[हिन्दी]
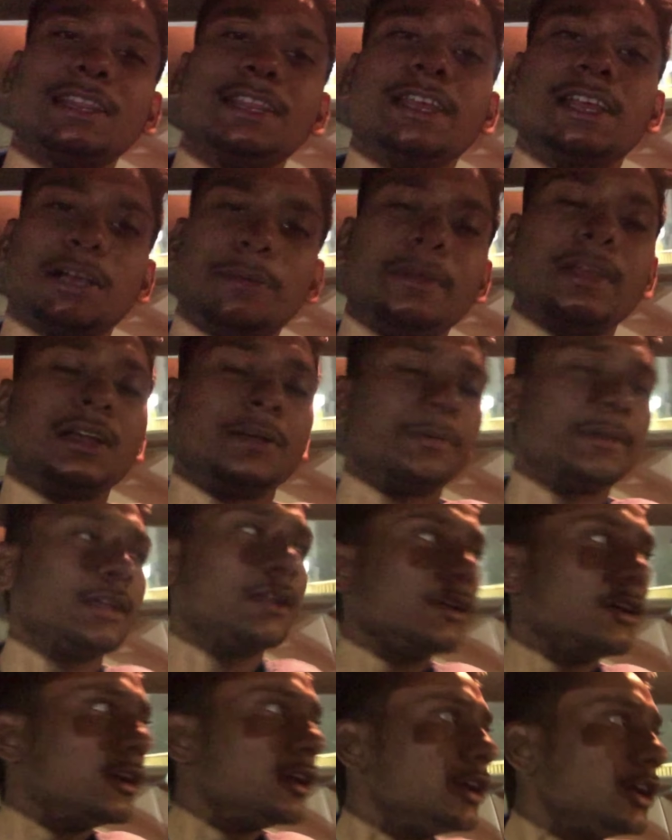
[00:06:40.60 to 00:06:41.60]
आती है कभी
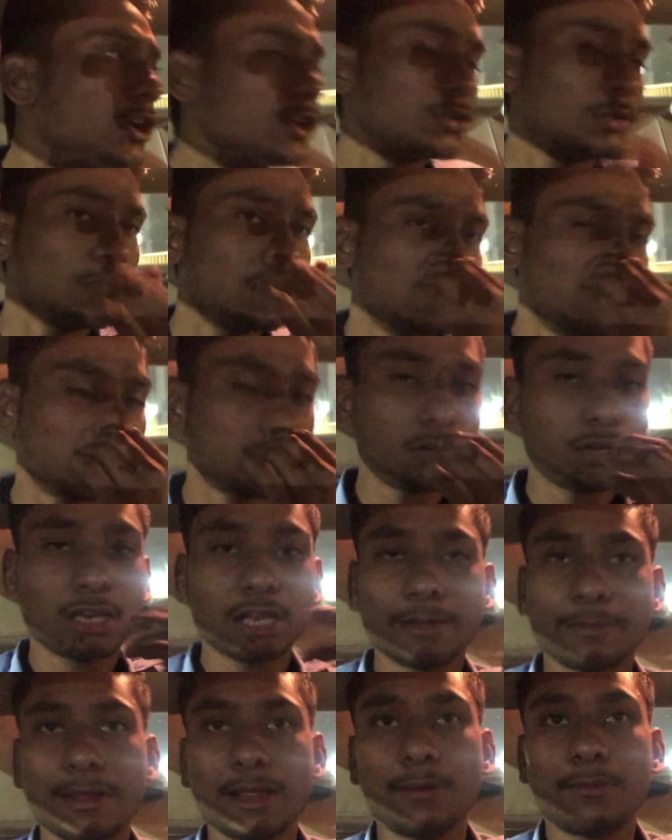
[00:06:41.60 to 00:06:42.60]
कभी तो इधर तो
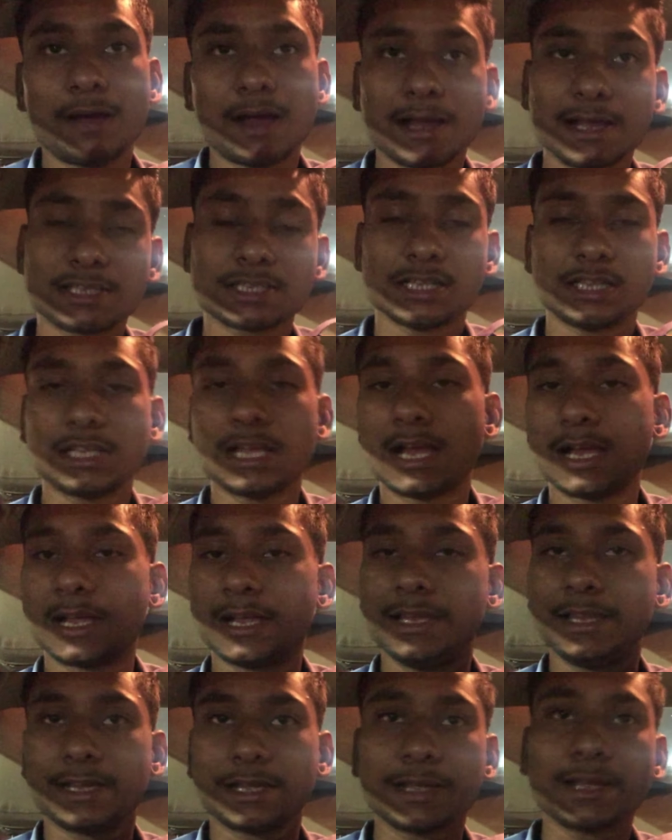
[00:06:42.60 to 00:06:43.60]
नहीं है भाई अब आगे चलते हैं
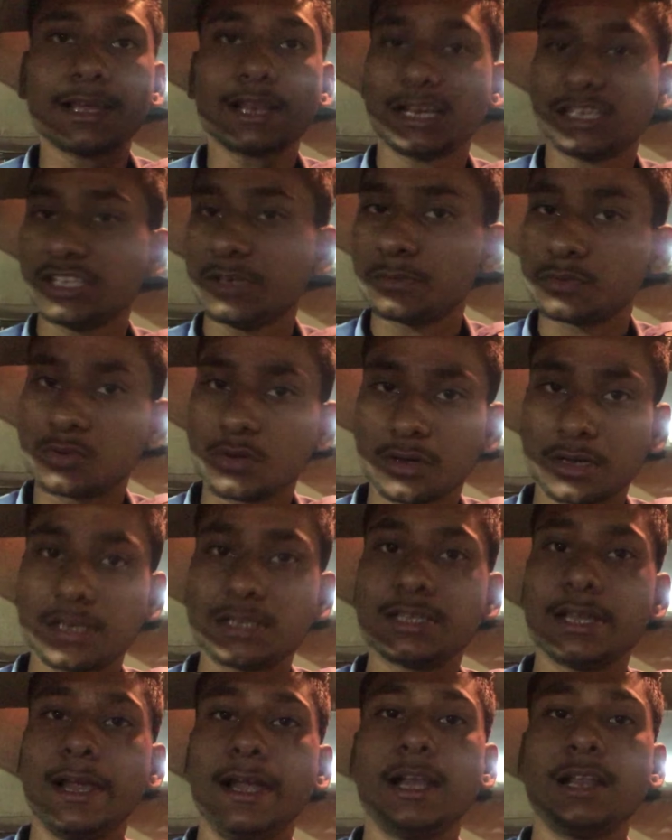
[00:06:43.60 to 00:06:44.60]
आगे देखेंगे राजीव चौक की
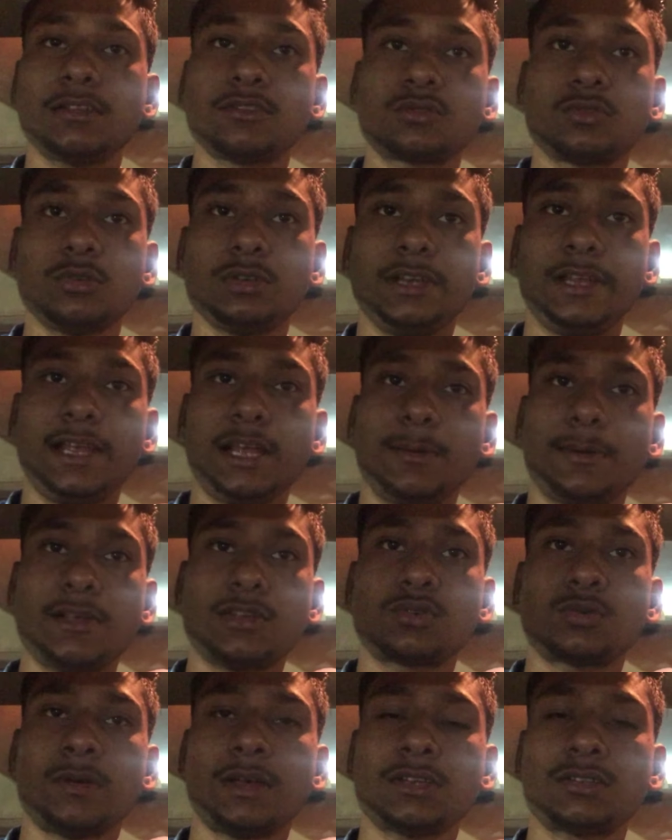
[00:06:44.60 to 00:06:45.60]
साइड तो ये है भाई
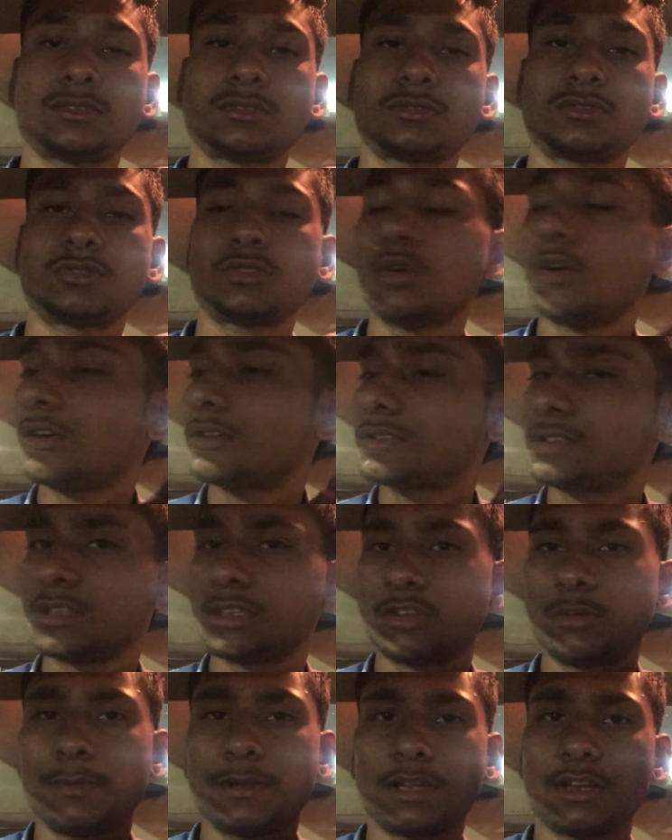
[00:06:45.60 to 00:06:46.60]
स्वास्थ्य चौक
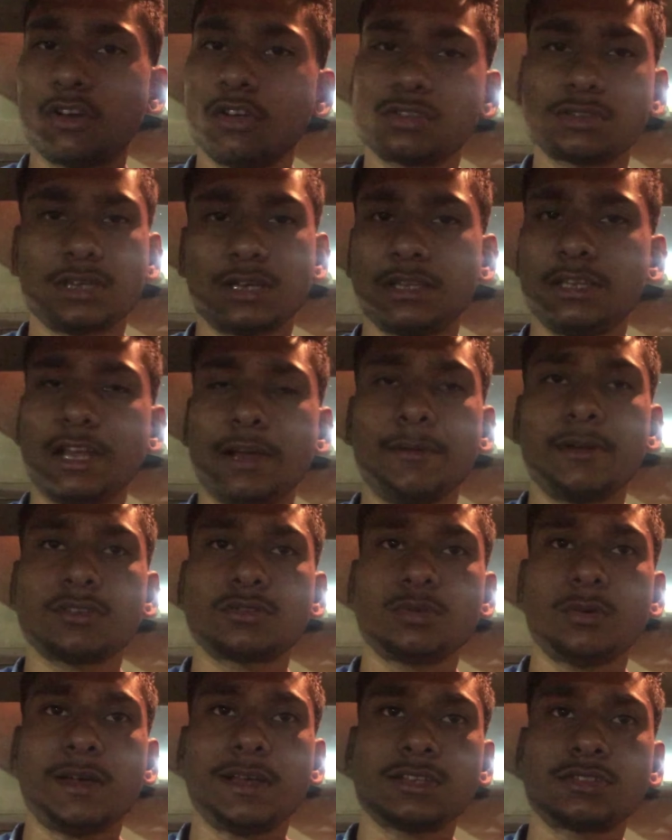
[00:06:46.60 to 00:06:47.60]
से तो मैं क्रॉस कर दिया मैंने
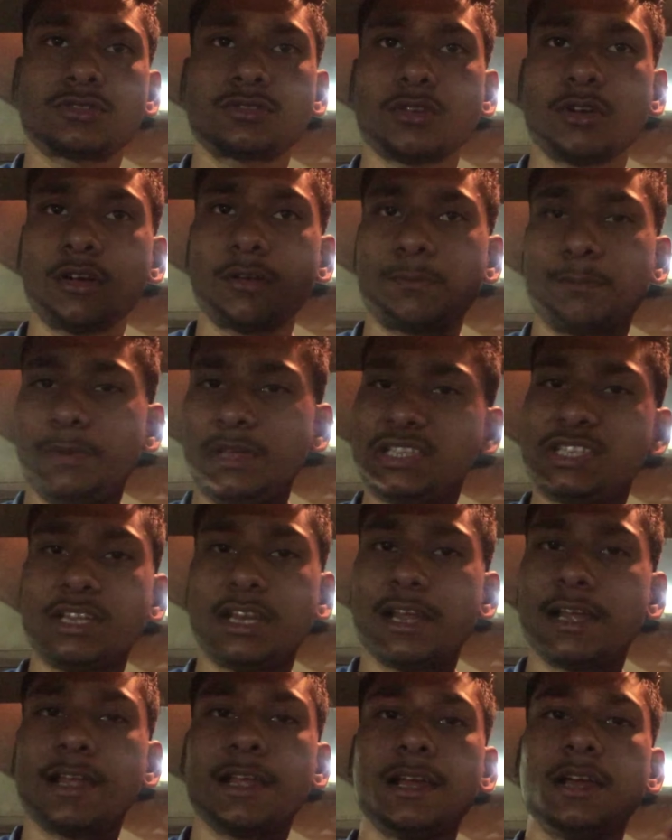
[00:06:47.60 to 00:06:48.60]
स्वास्थ्य चौक पीछे
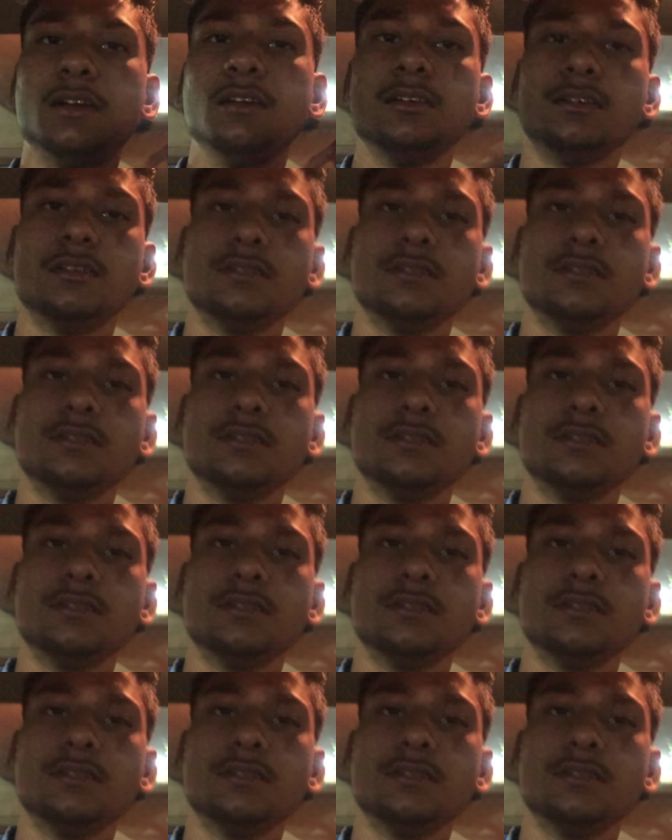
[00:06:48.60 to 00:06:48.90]
रह गया